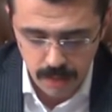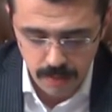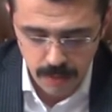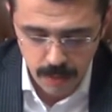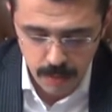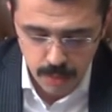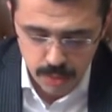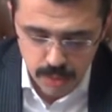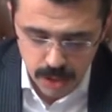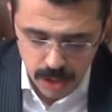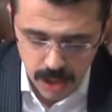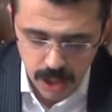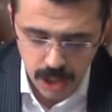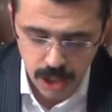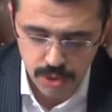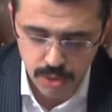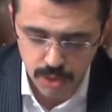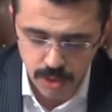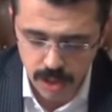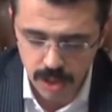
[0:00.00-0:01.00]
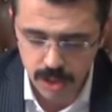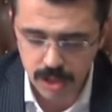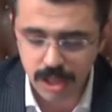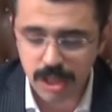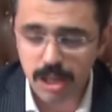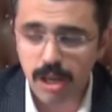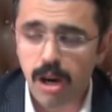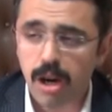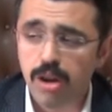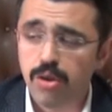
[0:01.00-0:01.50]
Ve burada daha sonra
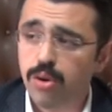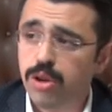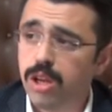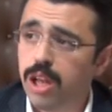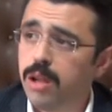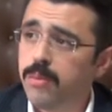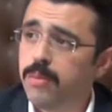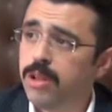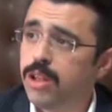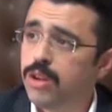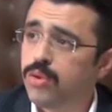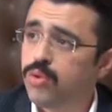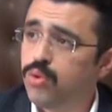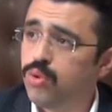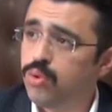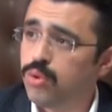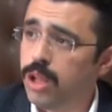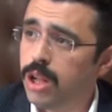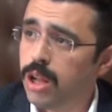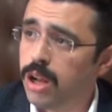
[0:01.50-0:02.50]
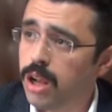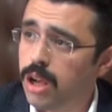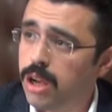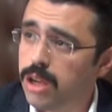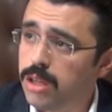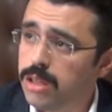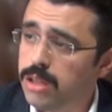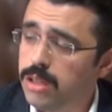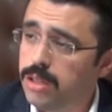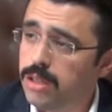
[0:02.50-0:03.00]
yine argo kelimeleri kullanarak
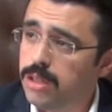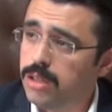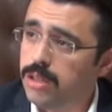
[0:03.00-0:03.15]
e,